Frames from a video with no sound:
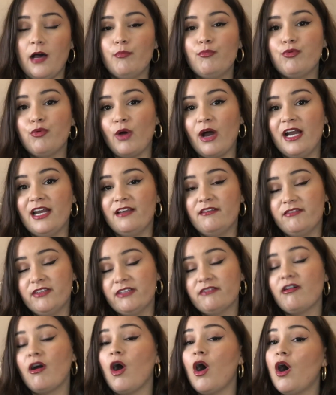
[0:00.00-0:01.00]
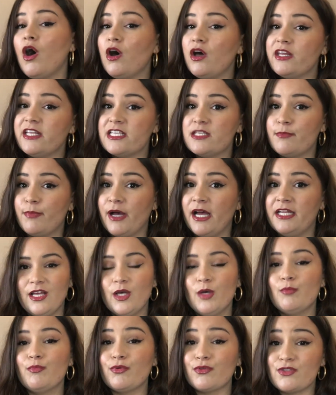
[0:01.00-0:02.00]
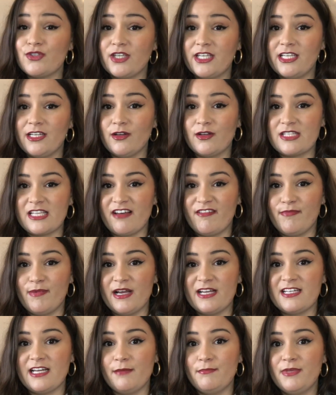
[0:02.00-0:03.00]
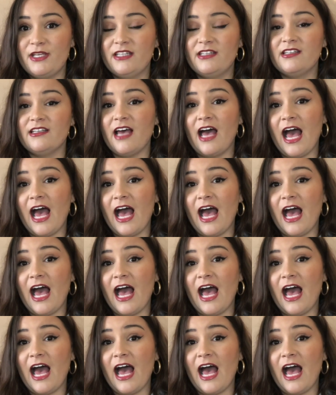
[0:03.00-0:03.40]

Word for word: pour aller vivre en Espagne. Pour ceux qui ne le savent pas, j'habite